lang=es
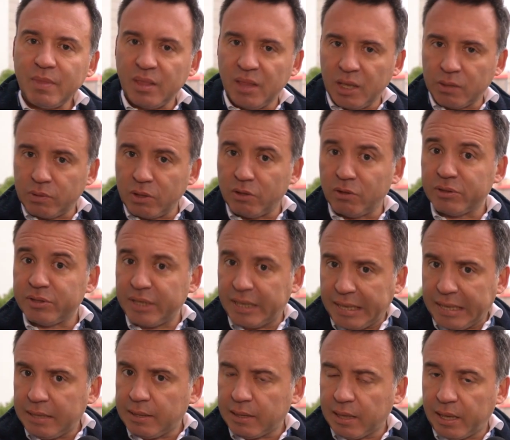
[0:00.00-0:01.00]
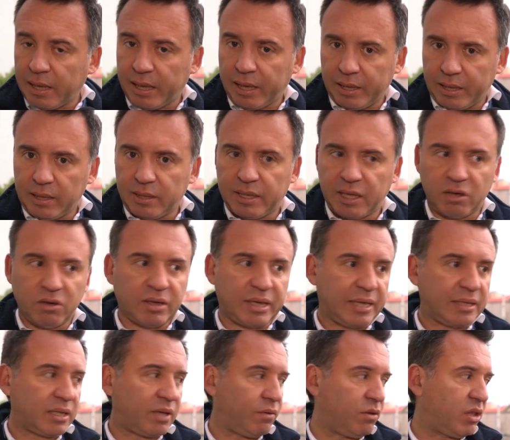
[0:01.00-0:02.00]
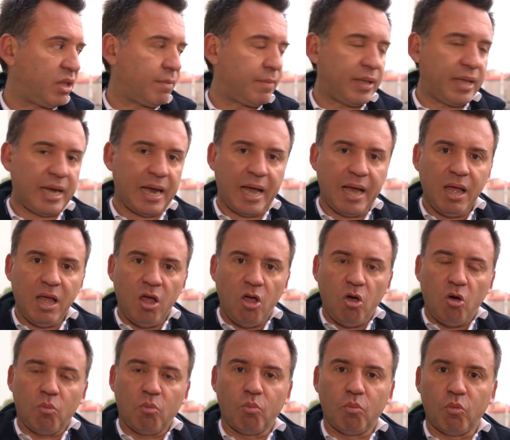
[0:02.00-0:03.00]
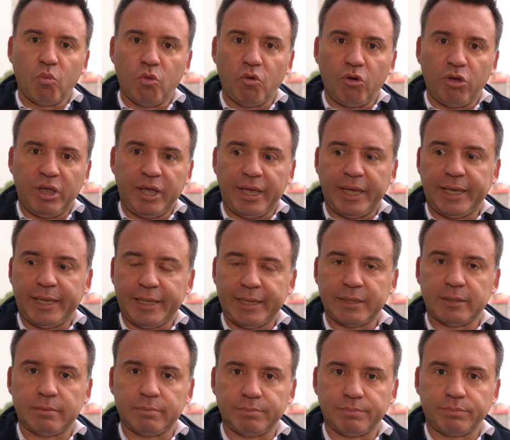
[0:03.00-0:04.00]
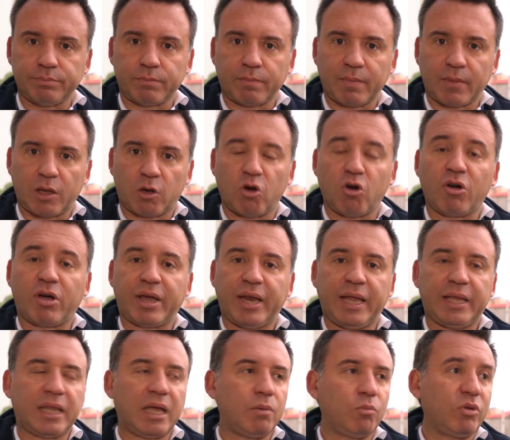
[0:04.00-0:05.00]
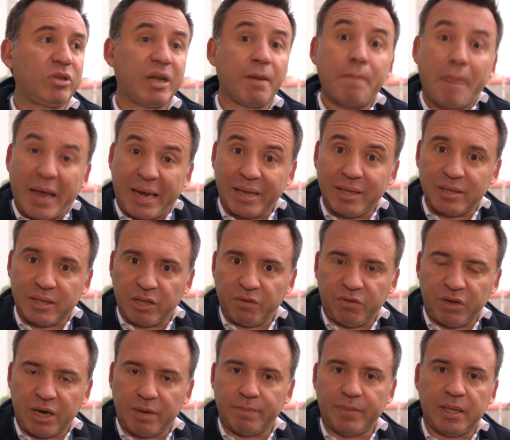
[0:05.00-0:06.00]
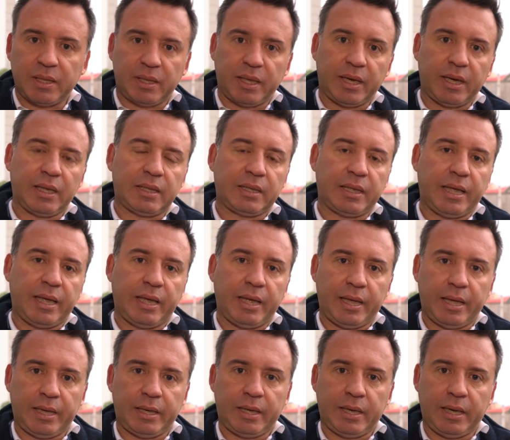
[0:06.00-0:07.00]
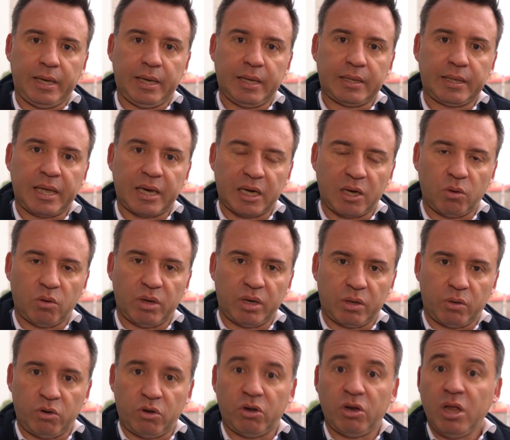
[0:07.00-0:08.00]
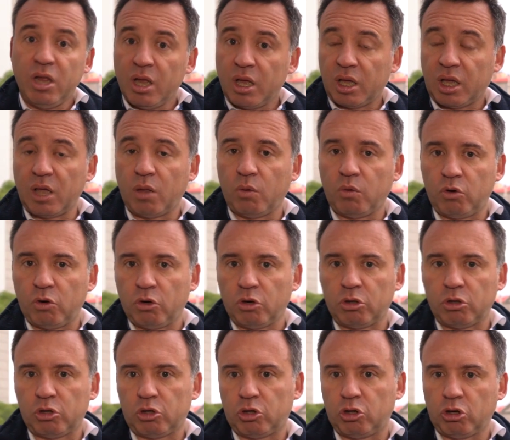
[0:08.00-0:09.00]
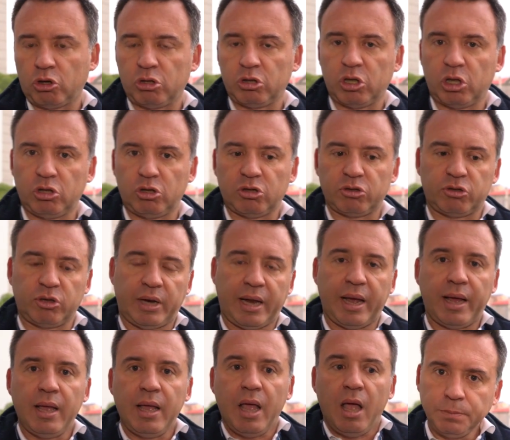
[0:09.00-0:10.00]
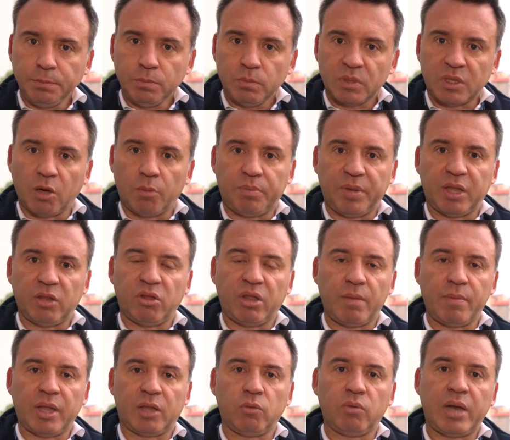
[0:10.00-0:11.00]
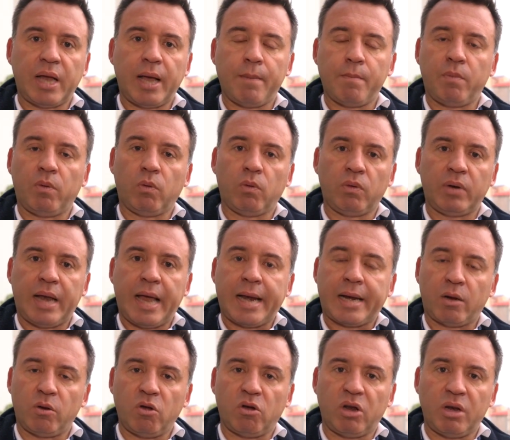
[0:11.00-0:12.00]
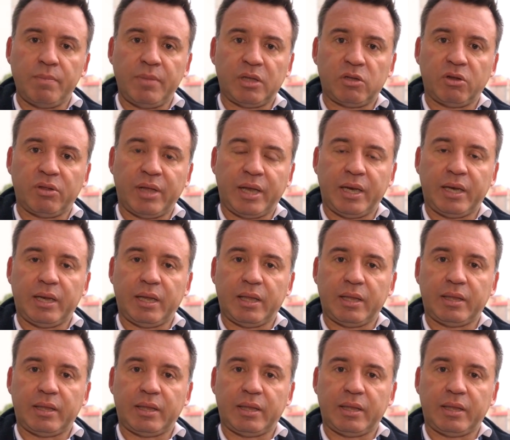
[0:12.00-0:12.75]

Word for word: de sueldos eh, íntegros que se vio de manera muy mm, concreta y muy transparente finalmente en, este, en, esta reunión que duró dos, horas estamos pidiendo de inmediato una, una reunión con el ministro de